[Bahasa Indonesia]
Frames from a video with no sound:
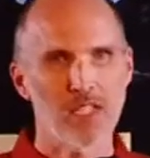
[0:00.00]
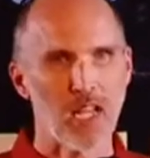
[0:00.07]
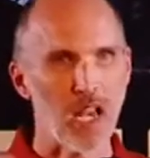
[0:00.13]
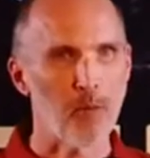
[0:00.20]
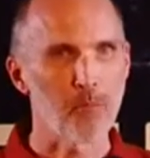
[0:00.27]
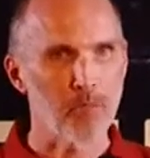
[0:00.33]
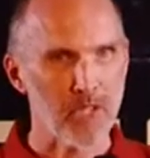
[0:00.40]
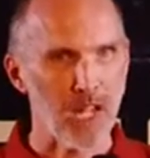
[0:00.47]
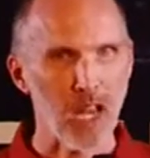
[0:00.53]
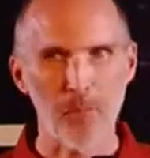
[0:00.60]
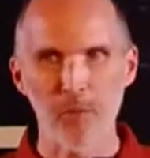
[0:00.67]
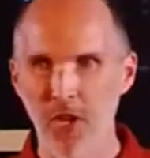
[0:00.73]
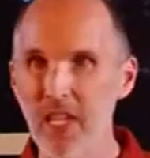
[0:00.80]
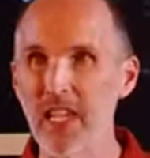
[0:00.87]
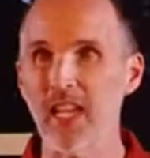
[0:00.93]
dalam
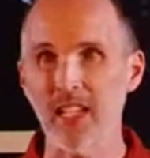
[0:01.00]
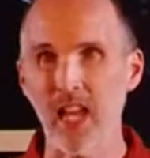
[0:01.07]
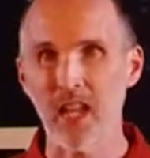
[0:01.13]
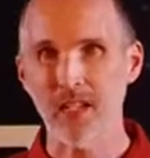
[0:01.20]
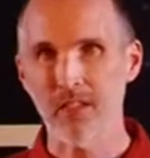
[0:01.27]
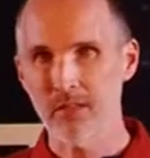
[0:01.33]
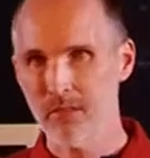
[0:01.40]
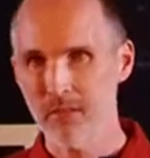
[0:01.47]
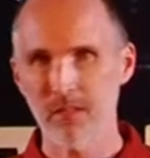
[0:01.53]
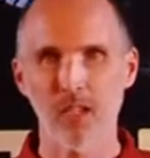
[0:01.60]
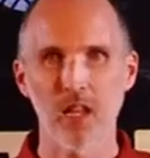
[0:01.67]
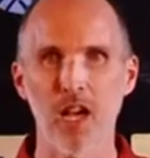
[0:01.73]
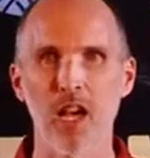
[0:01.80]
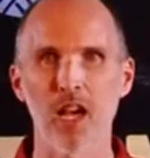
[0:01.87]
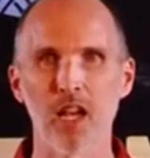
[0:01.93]
dalam kegiatan
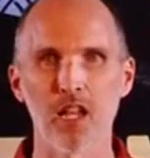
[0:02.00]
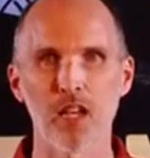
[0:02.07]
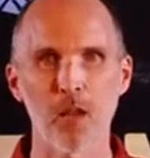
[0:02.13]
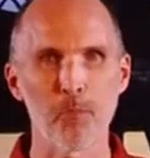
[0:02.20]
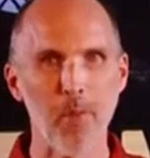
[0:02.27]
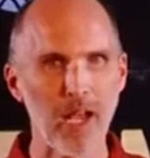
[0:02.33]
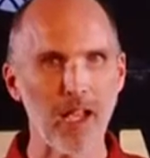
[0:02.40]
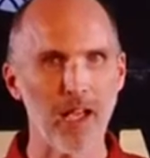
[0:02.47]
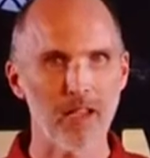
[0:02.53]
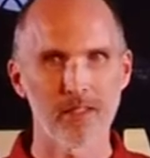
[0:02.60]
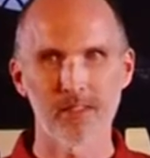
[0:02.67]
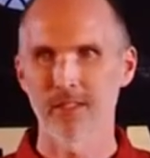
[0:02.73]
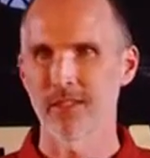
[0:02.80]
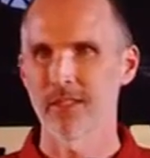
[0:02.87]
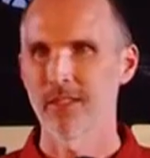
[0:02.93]
uh, lembaga
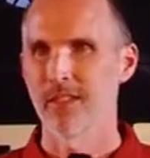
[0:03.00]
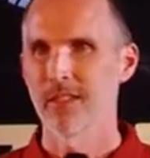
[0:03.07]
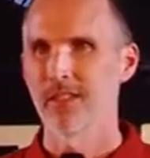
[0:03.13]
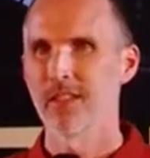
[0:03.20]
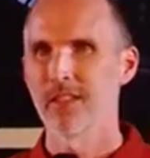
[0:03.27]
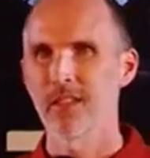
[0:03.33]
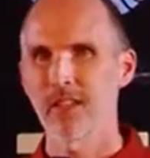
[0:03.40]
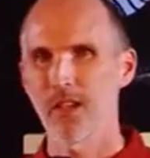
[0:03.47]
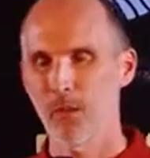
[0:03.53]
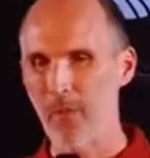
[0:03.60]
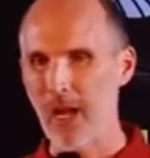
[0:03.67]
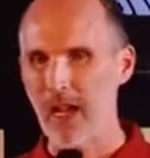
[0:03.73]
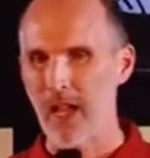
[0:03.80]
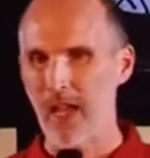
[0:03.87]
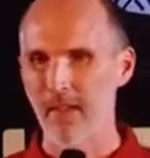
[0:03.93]

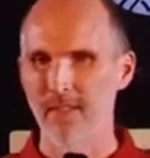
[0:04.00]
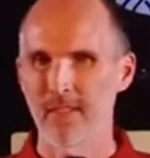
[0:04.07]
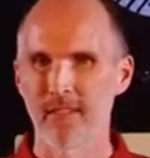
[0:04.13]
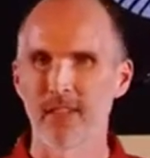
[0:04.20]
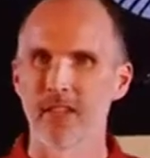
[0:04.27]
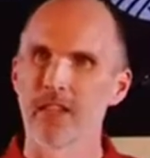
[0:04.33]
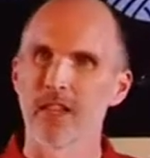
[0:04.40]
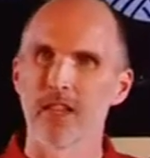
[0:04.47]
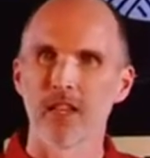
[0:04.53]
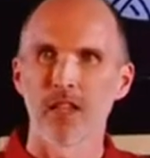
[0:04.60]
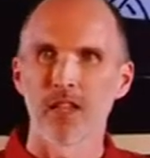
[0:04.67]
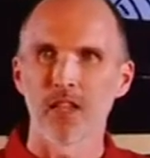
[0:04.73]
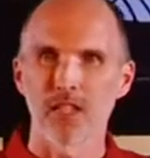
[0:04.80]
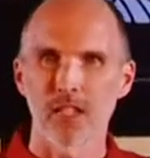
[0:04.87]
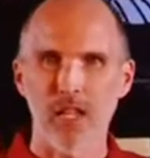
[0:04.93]
lembaga
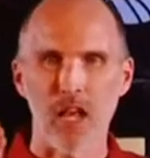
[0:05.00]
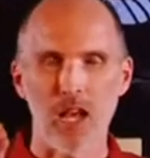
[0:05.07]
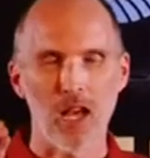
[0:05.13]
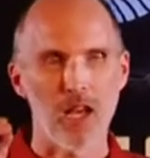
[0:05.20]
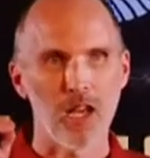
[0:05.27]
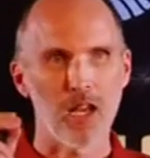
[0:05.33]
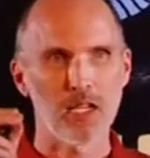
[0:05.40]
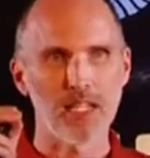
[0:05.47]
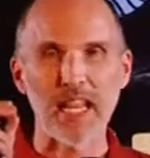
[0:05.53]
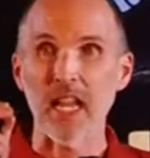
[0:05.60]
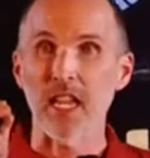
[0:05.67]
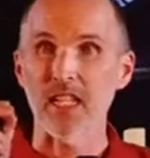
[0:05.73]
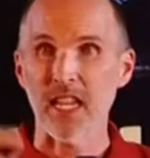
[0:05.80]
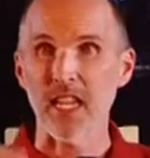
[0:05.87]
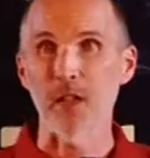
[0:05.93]
uh,
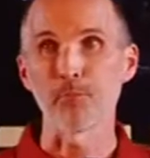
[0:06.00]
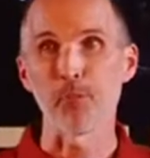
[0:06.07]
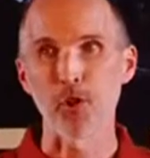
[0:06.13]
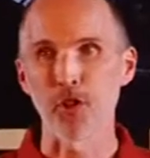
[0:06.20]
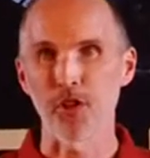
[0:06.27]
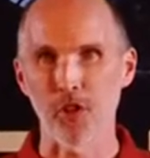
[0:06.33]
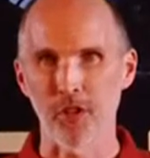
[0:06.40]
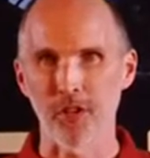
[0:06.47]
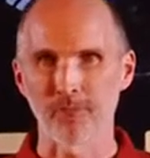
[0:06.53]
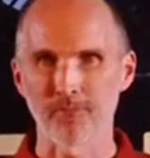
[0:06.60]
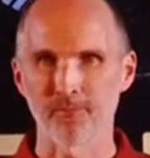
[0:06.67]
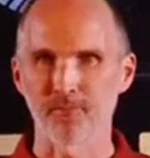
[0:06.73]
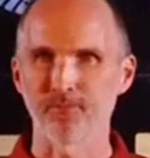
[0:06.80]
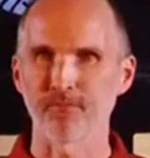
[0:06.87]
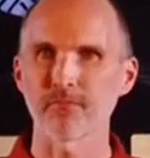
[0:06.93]
dengan dengan penenun
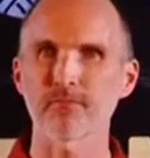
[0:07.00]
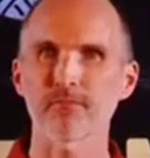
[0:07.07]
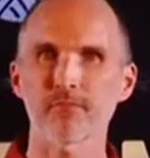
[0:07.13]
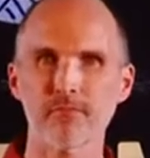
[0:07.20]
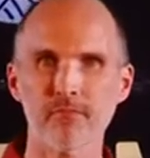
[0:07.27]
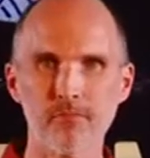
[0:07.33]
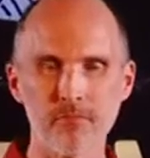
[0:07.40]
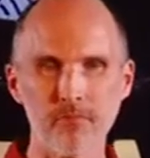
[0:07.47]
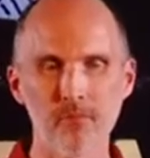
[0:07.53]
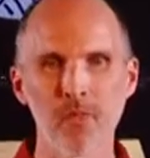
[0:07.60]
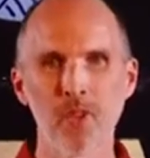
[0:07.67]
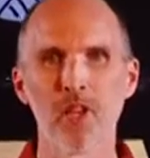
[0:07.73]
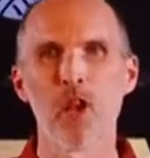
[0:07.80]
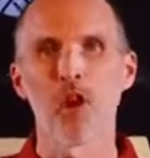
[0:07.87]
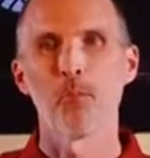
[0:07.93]

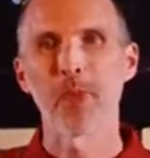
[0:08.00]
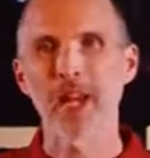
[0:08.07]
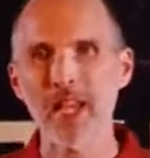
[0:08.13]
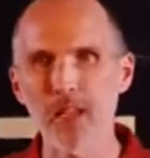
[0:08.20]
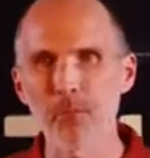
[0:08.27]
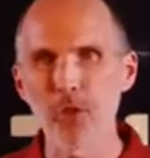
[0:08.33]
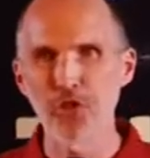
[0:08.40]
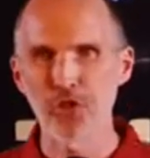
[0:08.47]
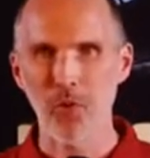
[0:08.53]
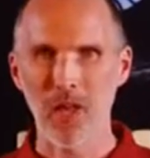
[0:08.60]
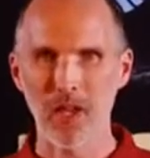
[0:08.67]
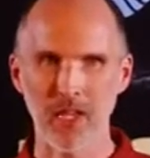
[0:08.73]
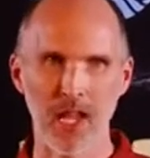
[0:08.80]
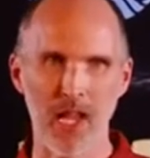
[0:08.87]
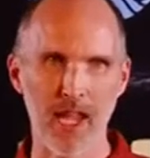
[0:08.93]
mereka
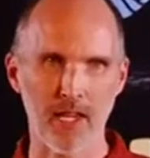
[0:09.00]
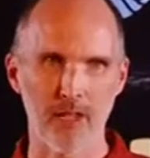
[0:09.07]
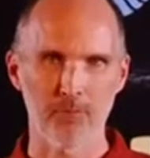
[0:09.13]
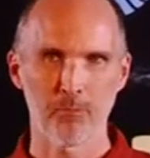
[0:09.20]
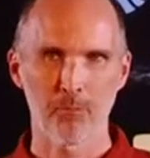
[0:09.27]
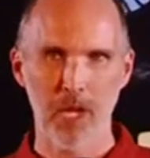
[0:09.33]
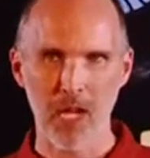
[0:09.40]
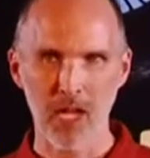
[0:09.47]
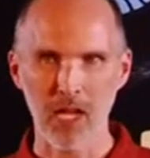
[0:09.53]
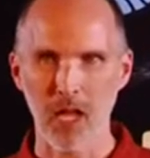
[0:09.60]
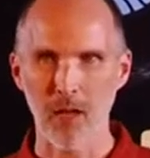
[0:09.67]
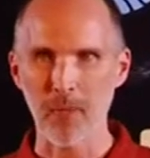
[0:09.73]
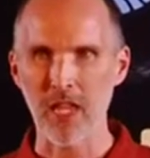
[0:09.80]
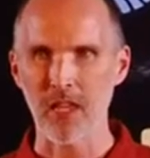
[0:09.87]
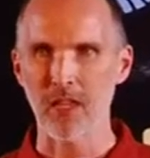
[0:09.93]
menjual kain pada
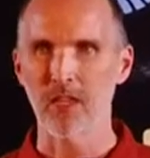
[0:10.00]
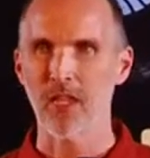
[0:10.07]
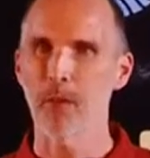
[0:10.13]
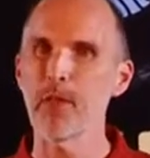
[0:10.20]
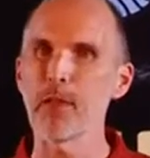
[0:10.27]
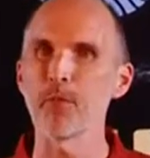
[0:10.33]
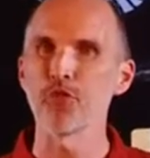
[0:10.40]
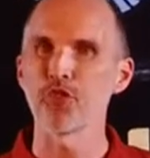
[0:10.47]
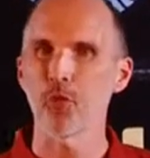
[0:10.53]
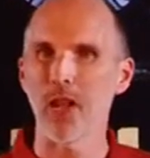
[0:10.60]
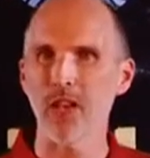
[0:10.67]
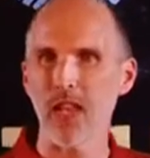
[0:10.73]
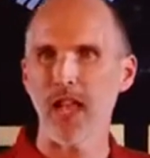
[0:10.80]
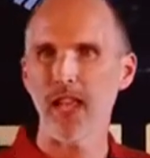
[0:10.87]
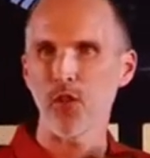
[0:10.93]
kami kami
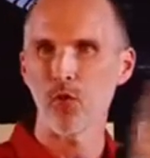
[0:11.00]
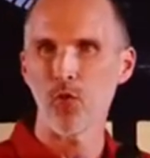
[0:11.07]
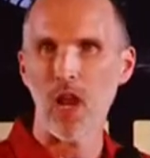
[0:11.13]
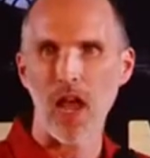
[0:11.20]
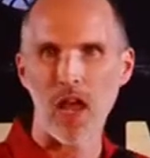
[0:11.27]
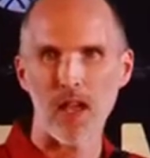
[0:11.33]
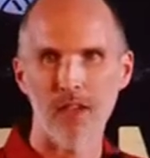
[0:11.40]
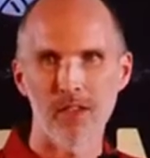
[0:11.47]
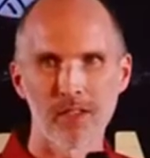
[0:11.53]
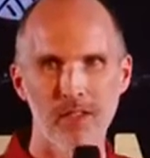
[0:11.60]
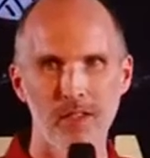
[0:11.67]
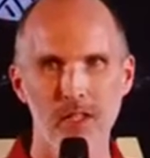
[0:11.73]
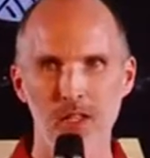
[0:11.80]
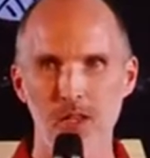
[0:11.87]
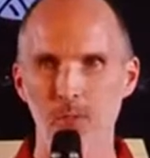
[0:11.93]
menjual kain ulang
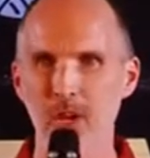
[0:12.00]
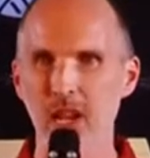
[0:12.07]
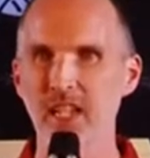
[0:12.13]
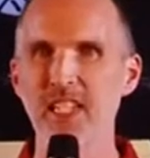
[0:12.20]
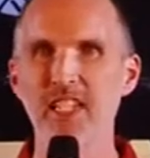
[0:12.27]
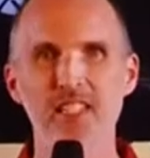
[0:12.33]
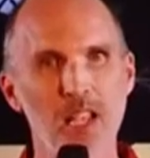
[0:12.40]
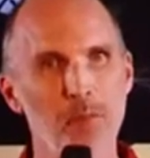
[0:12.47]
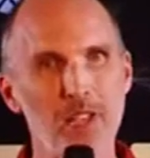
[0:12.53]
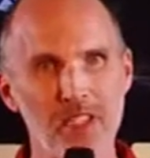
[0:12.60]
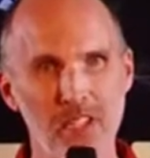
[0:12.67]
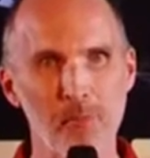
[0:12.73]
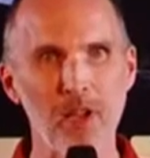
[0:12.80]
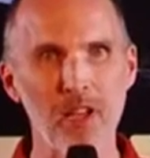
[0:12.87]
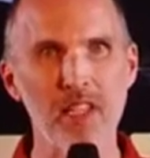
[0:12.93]
berarti
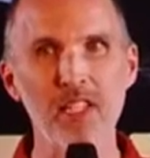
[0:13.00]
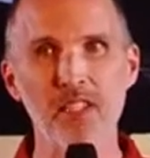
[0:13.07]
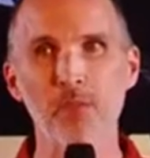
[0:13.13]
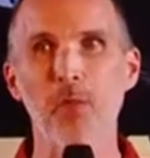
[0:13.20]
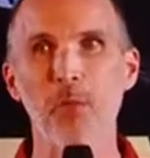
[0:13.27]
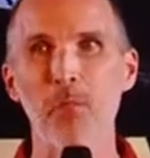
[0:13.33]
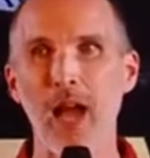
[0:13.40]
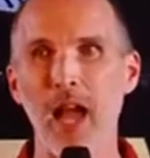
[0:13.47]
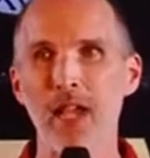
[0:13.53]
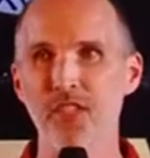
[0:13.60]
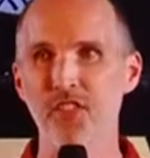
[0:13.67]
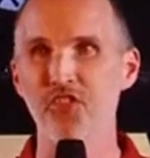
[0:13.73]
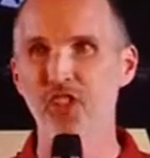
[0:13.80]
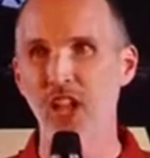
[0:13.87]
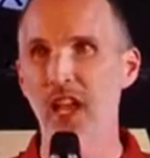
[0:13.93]
sama-sama kita
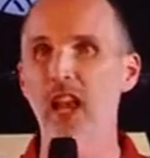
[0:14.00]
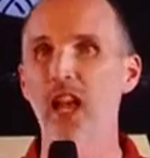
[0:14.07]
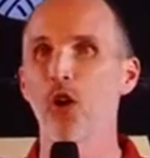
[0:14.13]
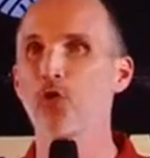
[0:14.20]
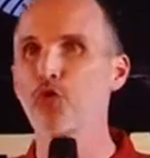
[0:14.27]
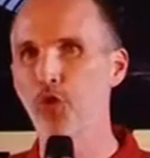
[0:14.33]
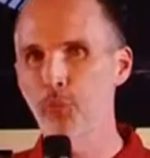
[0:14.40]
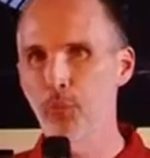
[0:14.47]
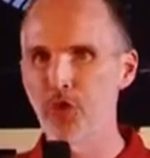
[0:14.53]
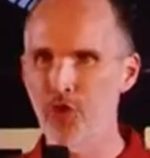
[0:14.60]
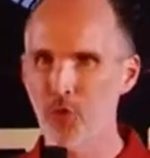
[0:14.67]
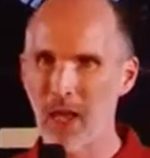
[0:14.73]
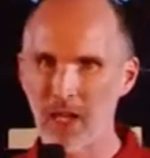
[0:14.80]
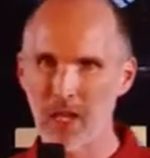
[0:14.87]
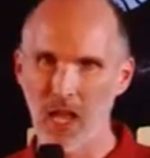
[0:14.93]
membahas cara untuk
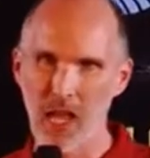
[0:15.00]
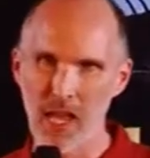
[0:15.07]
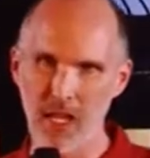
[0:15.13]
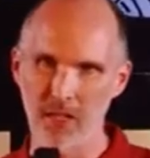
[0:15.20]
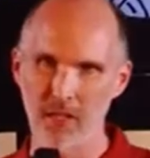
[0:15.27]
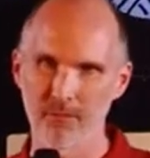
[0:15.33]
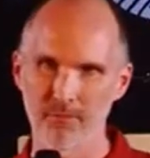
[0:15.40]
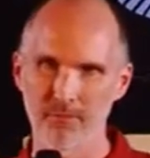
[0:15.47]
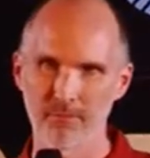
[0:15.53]
menjual kain